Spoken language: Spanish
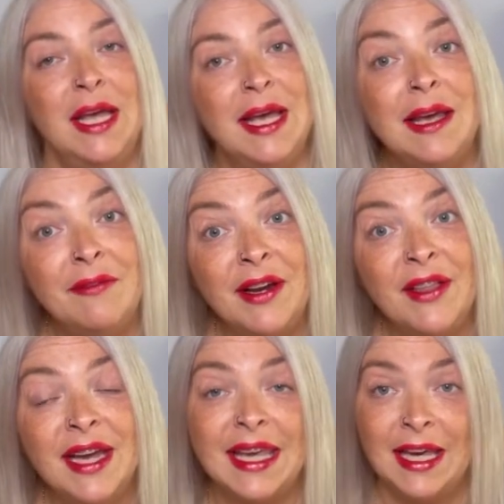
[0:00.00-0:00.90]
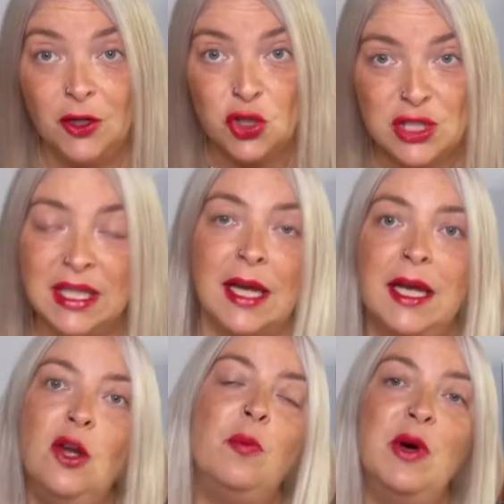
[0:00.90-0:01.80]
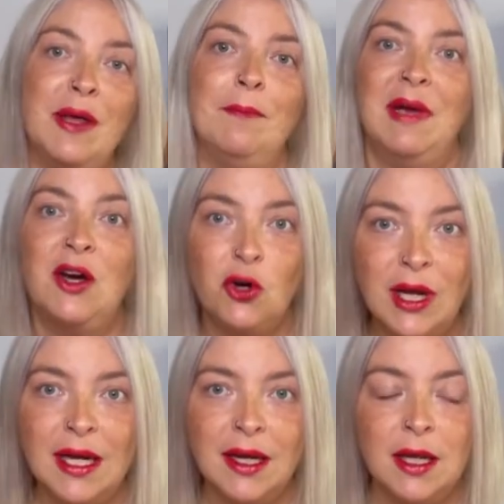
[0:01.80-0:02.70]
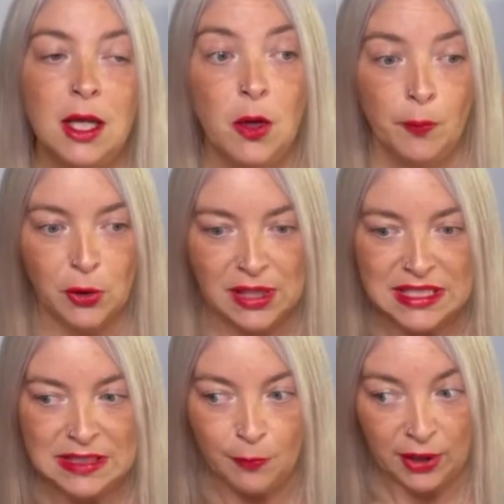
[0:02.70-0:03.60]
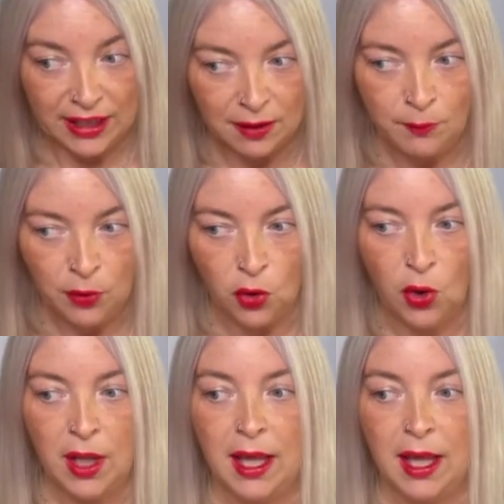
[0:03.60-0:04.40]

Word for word: es verdad que hay cositas que lo pueden mejorar, porque si, por ejemplo,